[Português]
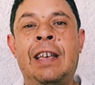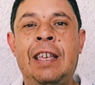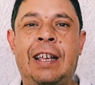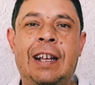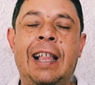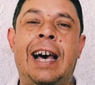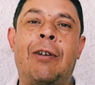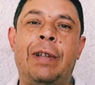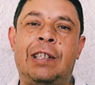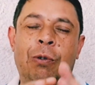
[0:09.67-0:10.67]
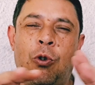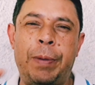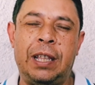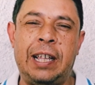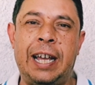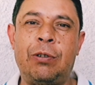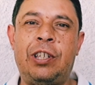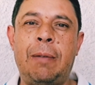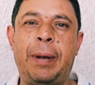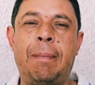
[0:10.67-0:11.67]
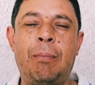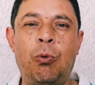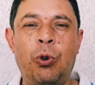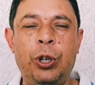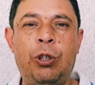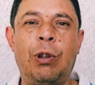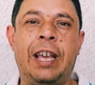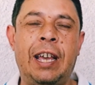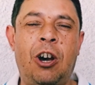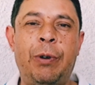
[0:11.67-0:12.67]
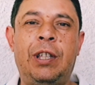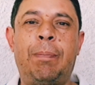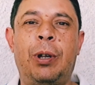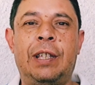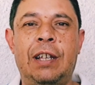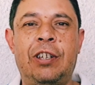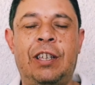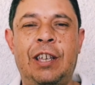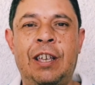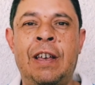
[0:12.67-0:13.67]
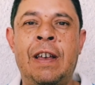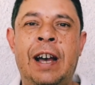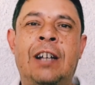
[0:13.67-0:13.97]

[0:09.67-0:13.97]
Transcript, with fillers: E claro, né, seu comentário sempre é muito legal, muito importante aqui.